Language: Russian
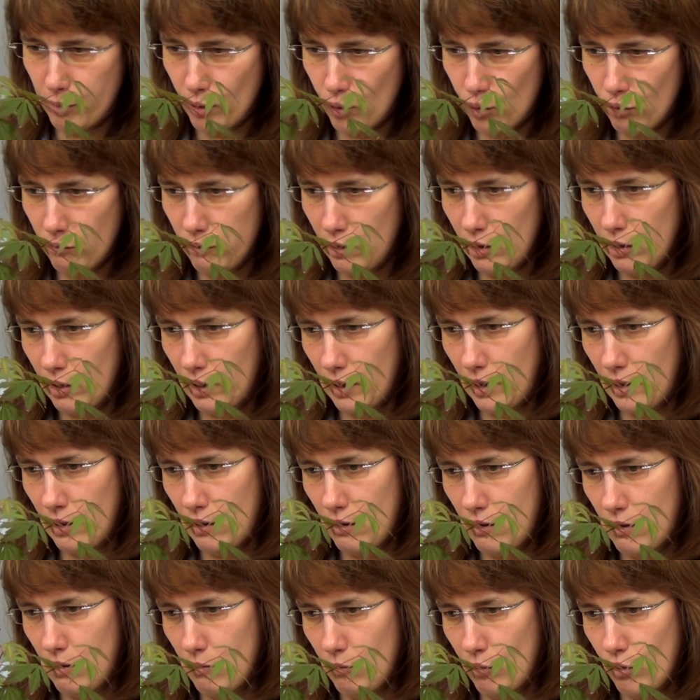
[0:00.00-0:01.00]

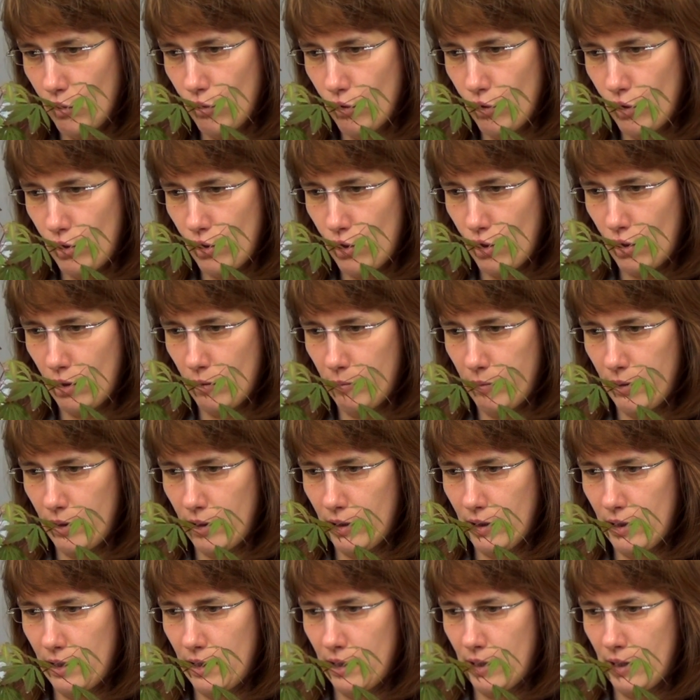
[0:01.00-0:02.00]
проволокой немножечко
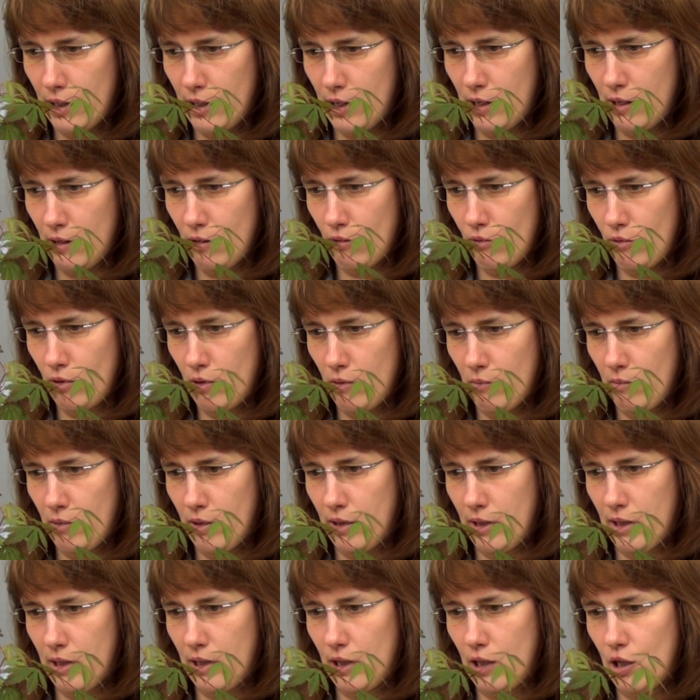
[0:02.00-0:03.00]
подкорректируем.
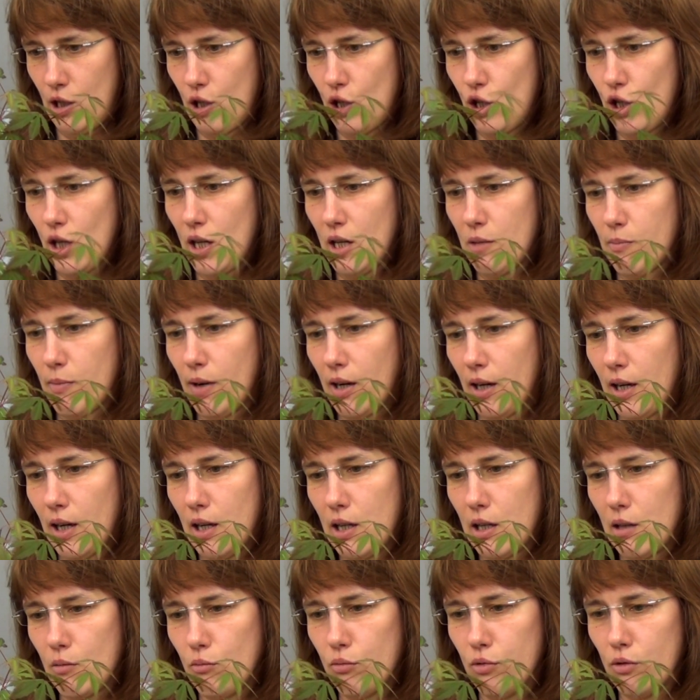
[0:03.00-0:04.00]
Сейчас
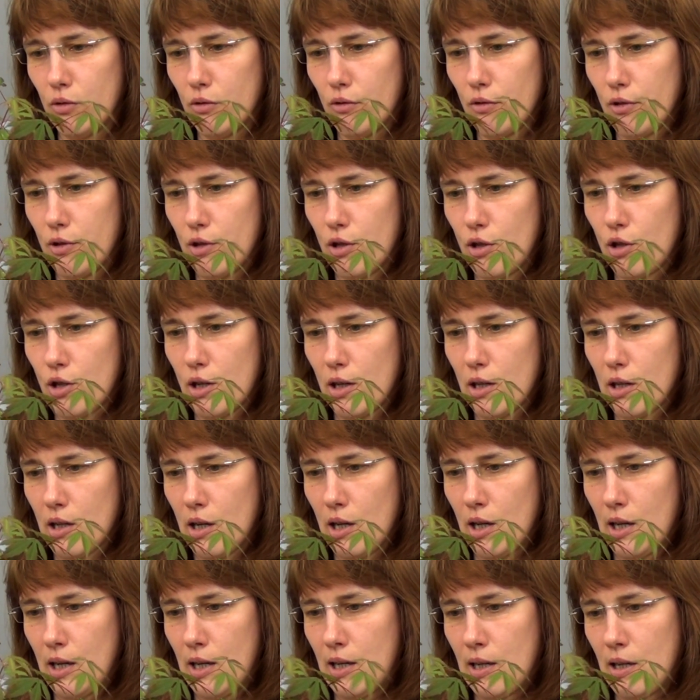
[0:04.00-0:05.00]
пока не буду. Сейчас
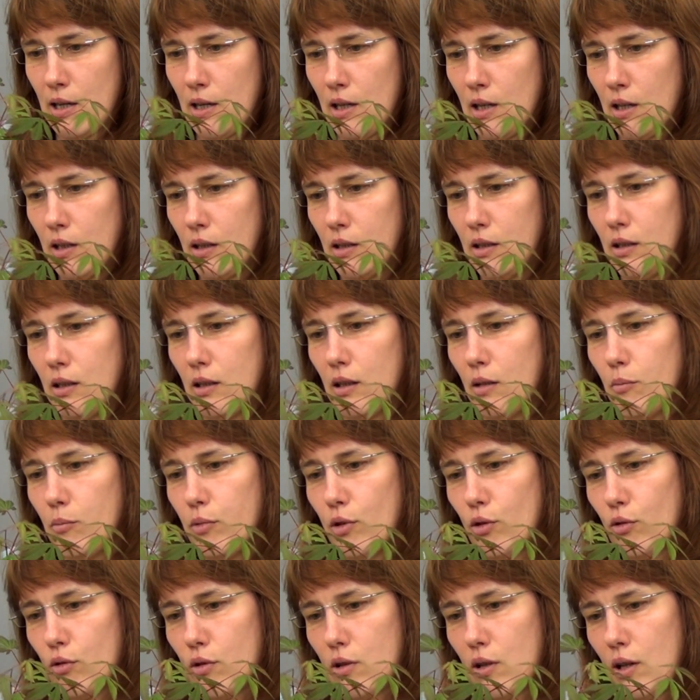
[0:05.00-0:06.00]
надо
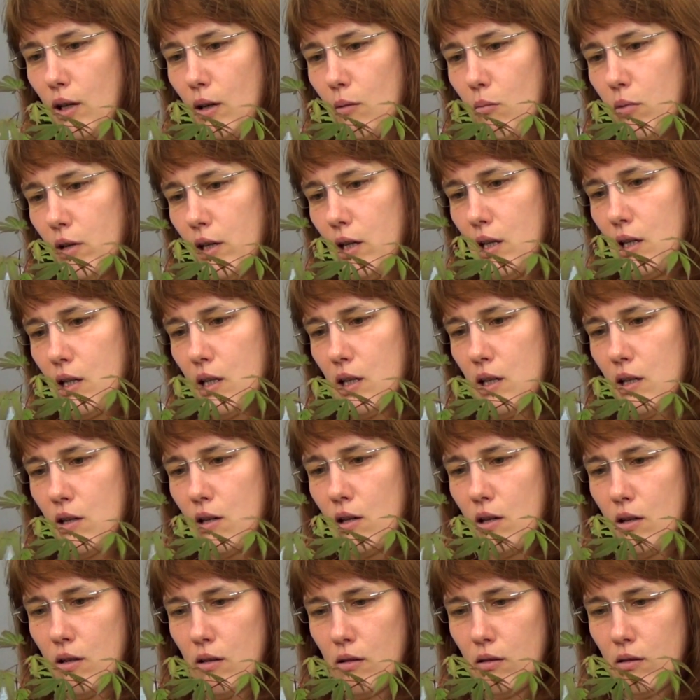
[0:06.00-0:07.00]
просто
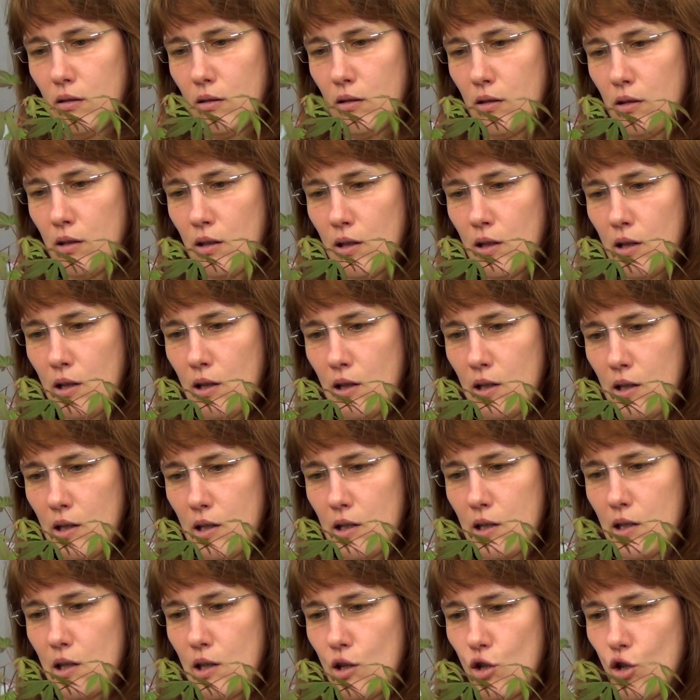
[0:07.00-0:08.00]
обрезать,
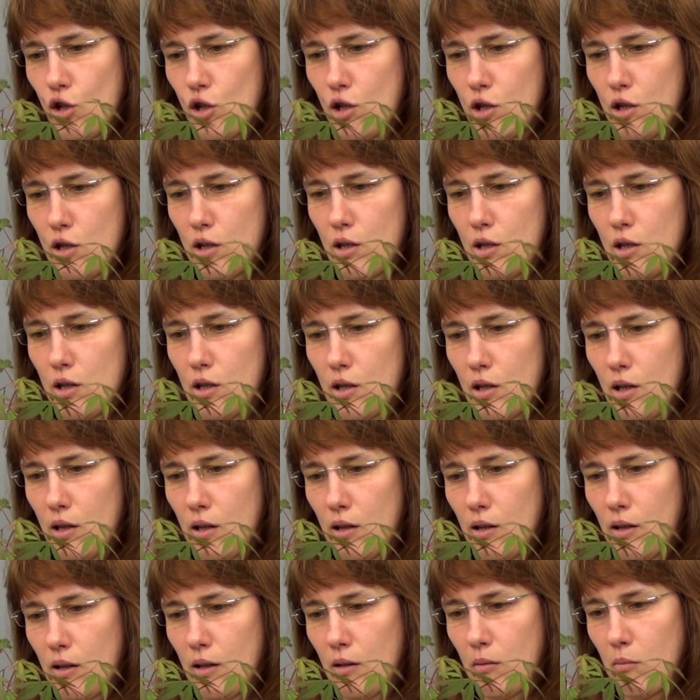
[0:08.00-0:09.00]
зачистить
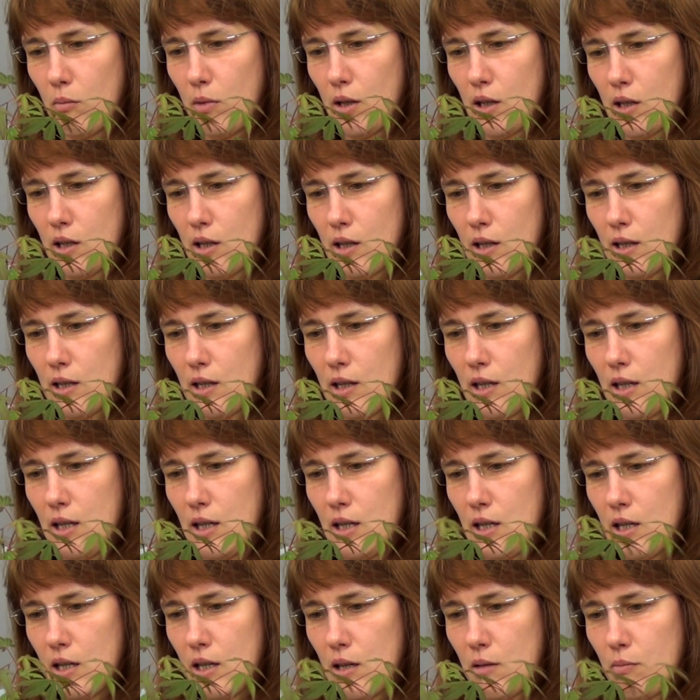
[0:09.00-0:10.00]
место
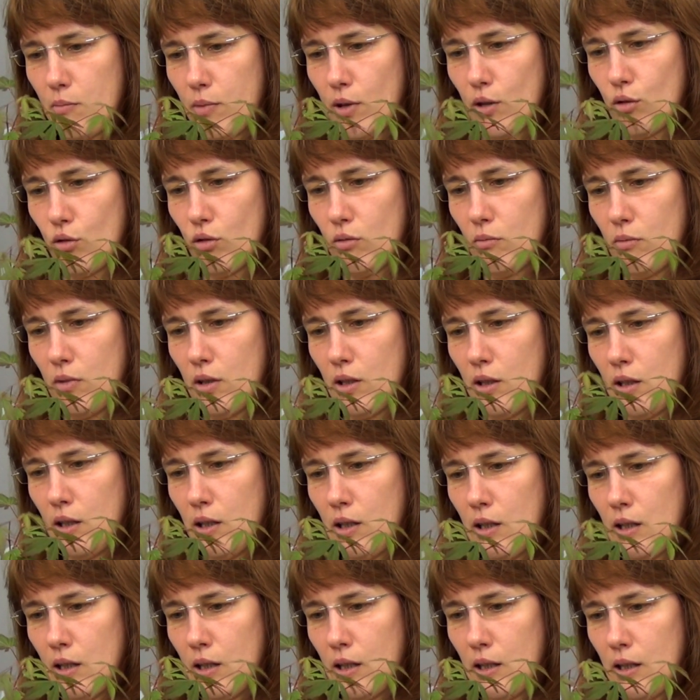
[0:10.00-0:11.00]
среза и потом
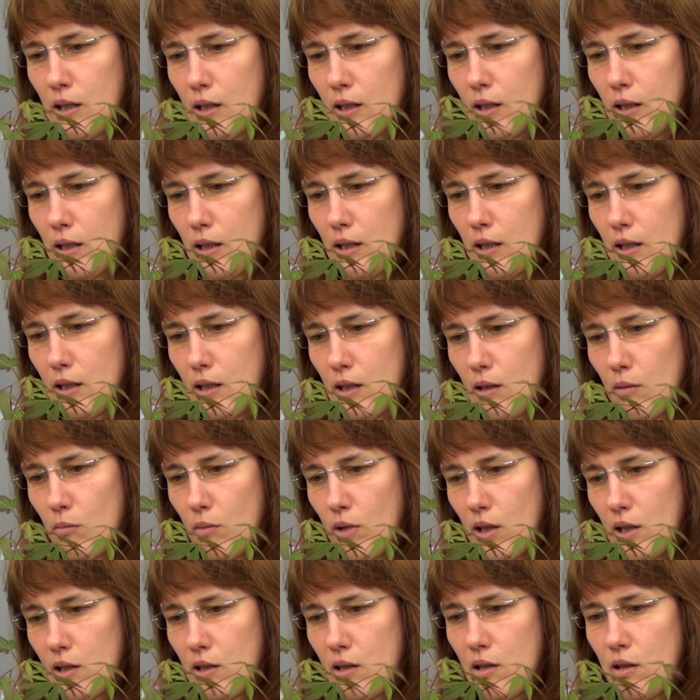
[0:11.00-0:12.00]

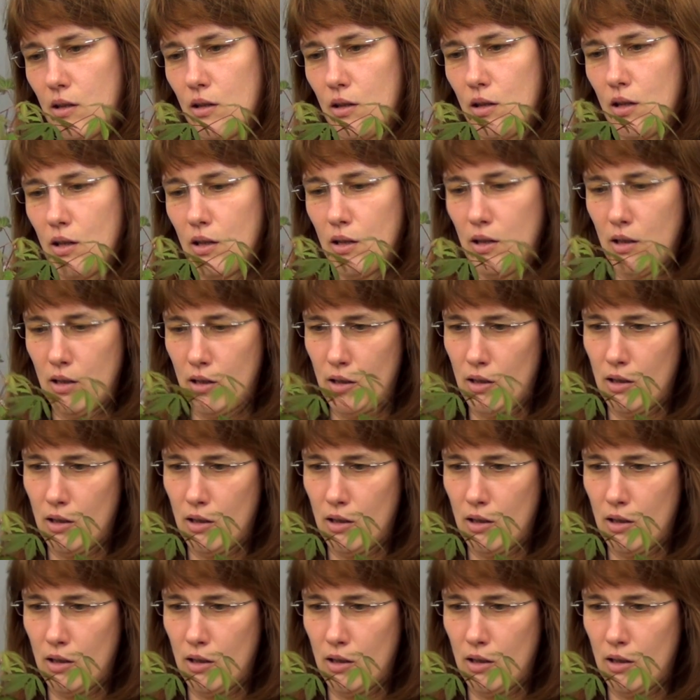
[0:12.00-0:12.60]
замазать.